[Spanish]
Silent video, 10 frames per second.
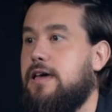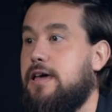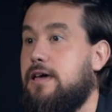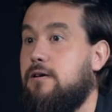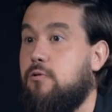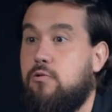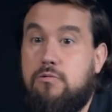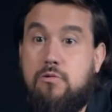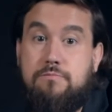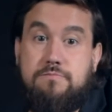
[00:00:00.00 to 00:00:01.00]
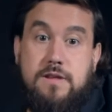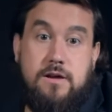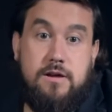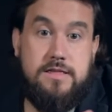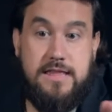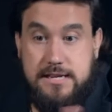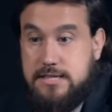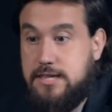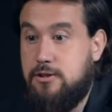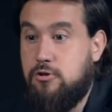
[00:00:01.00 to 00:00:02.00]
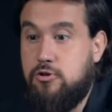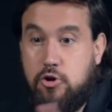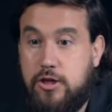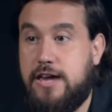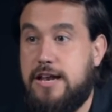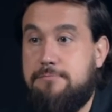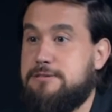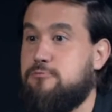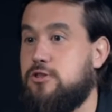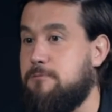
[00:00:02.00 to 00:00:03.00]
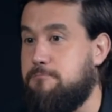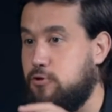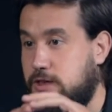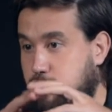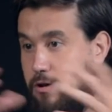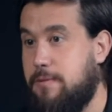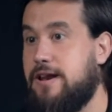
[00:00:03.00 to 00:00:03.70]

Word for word: Eh, destino y origen al mismo tiempo de una